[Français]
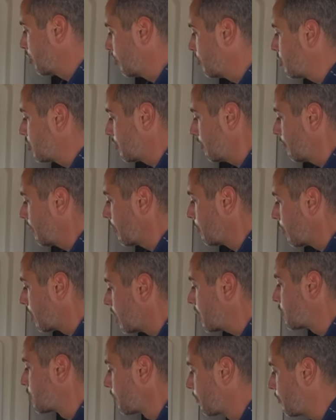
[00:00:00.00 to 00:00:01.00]
vraiment
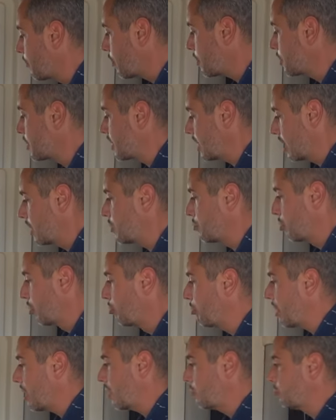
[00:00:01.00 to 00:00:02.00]
là je force et je peux
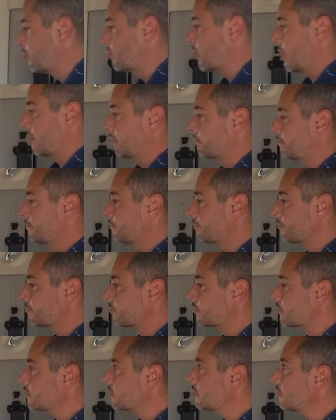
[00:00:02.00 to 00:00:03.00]
pas la bouger
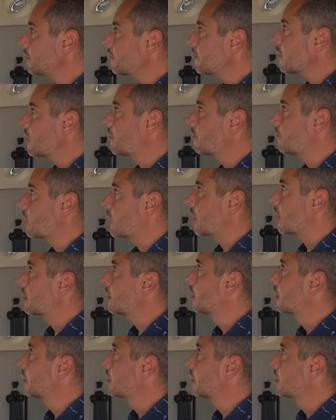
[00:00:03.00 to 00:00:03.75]
voilà.